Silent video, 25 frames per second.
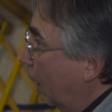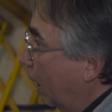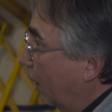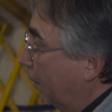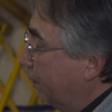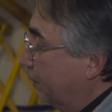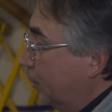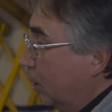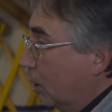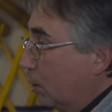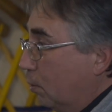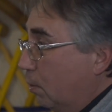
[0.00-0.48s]

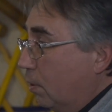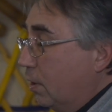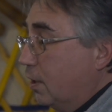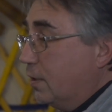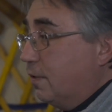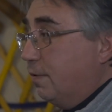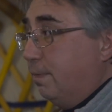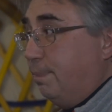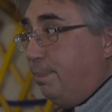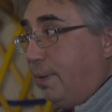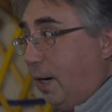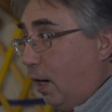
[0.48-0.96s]
а второй
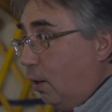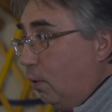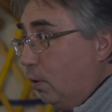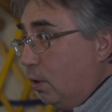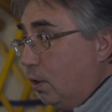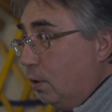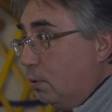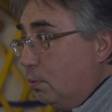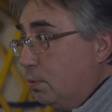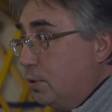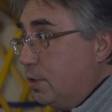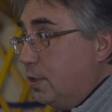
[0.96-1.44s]
раз в
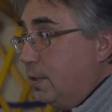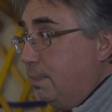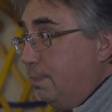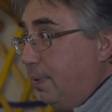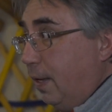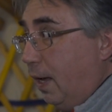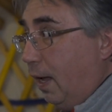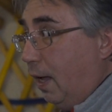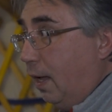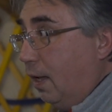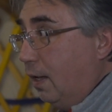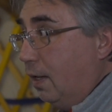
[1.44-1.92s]
Пауле у
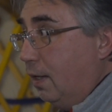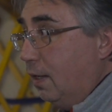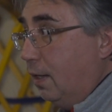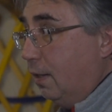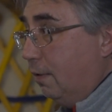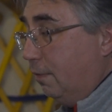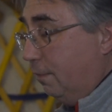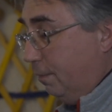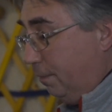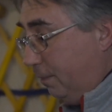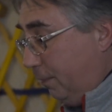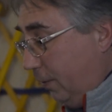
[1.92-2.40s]
себя
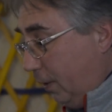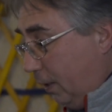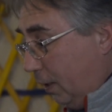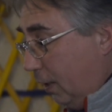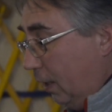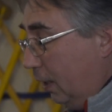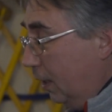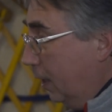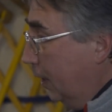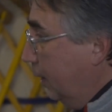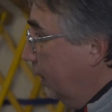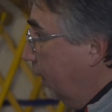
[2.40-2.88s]

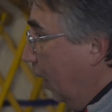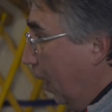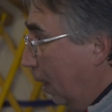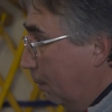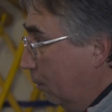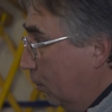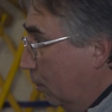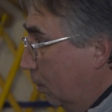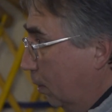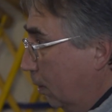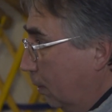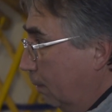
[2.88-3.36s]
вырыли
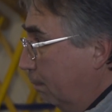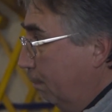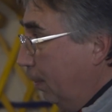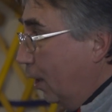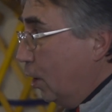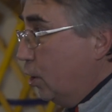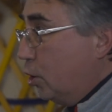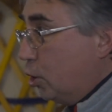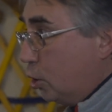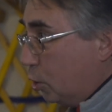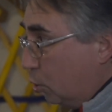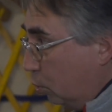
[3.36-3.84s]
яму
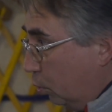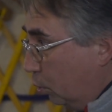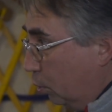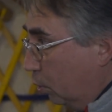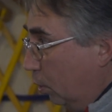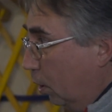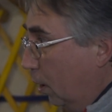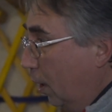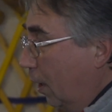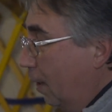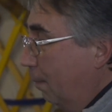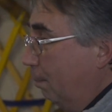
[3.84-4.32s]

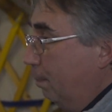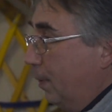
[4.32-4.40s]
большую,